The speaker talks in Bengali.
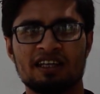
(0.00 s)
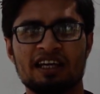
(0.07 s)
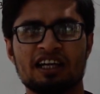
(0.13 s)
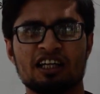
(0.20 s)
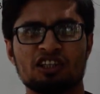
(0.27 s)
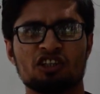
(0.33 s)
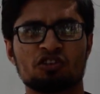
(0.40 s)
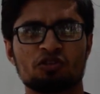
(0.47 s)

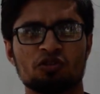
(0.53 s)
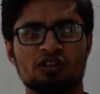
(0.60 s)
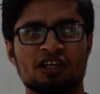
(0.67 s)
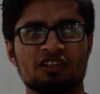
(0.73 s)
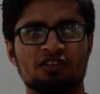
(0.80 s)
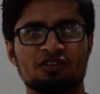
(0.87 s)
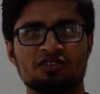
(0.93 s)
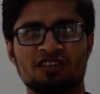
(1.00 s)
একাদশ ও
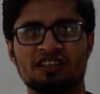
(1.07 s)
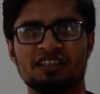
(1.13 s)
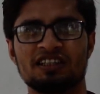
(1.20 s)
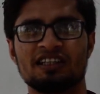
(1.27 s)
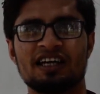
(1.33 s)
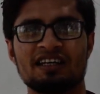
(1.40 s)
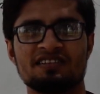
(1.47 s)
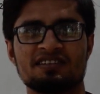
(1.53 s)
দ্বাদশ
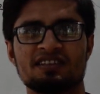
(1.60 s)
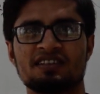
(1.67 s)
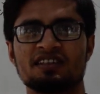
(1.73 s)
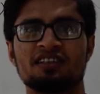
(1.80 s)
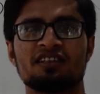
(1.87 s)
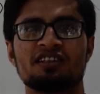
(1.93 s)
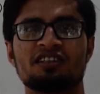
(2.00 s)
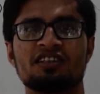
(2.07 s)
শ্রেণীর
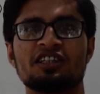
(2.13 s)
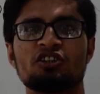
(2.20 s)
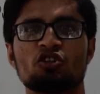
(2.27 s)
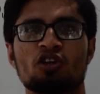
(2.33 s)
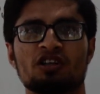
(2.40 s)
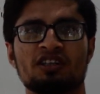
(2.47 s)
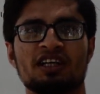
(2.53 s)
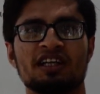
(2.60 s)
আইসিটির
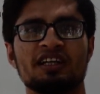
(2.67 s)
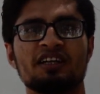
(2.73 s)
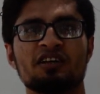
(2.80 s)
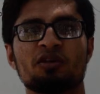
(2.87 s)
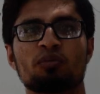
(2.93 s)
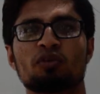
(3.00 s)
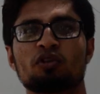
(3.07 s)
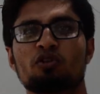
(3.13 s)
তৃতীয় অধ্যায়ের
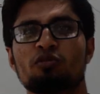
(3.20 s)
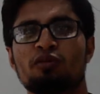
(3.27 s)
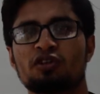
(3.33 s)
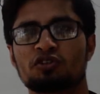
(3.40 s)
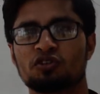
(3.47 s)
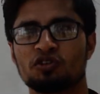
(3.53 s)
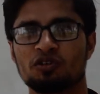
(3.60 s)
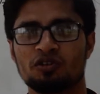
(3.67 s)
প্রথম
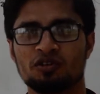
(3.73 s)
অংশ